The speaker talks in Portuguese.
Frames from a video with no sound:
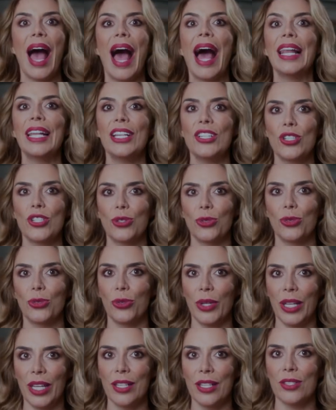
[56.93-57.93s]
Além de
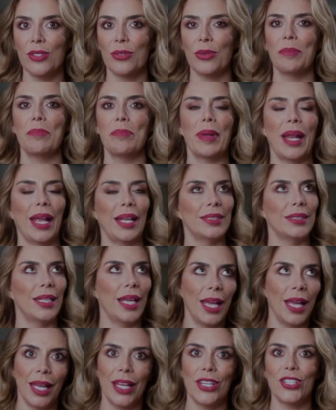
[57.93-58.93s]
tudo isso,
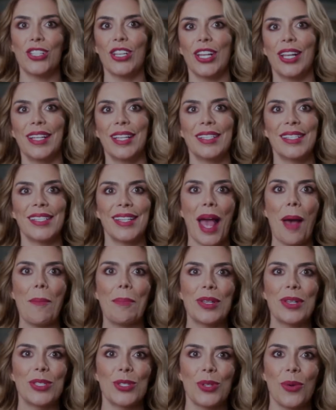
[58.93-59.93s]
empreender,
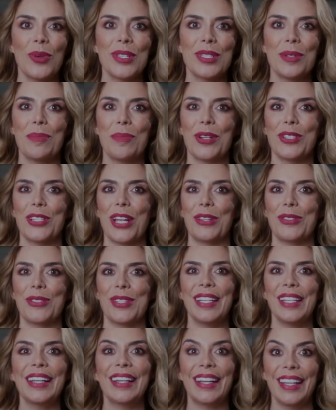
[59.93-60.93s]
gerenciar pessoas e
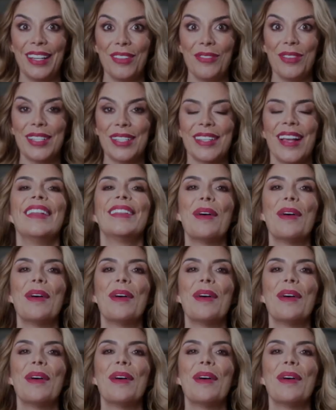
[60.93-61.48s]
projetos incríveis,